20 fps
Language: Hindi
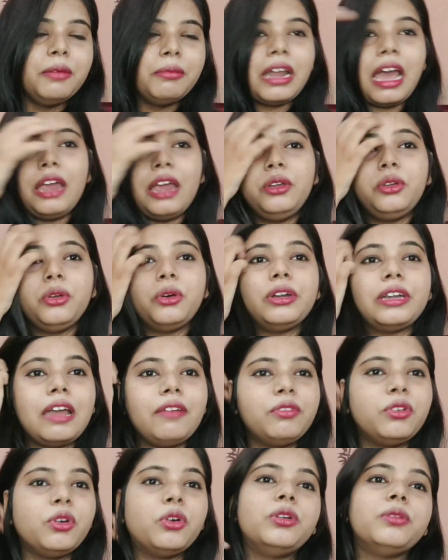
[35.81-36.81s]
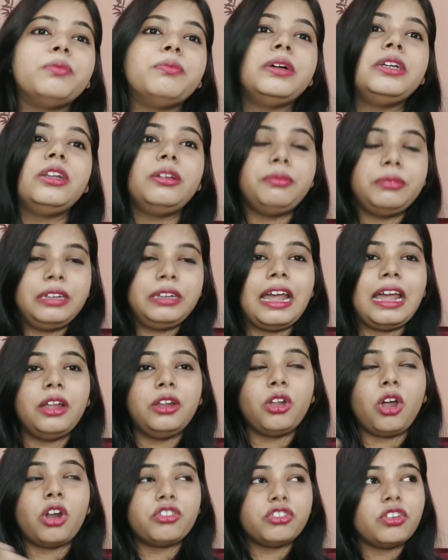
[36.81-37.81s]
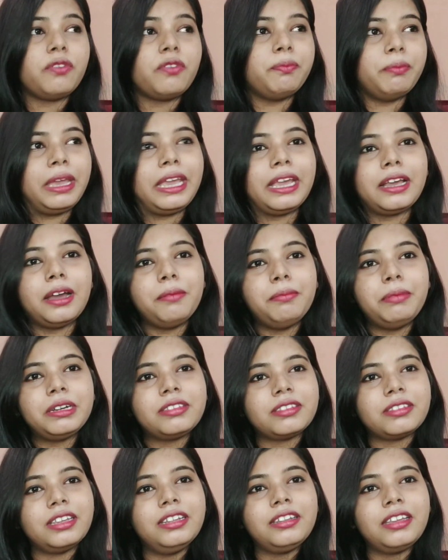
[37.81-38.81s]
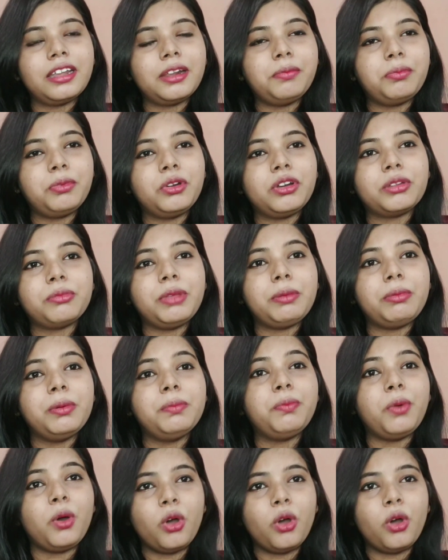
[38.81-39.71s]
बट आई डोंट हैव डोंट डोंट लॉट्स ऑफ मेकअप बट स्किन केयर प्रोडक्ट मेरे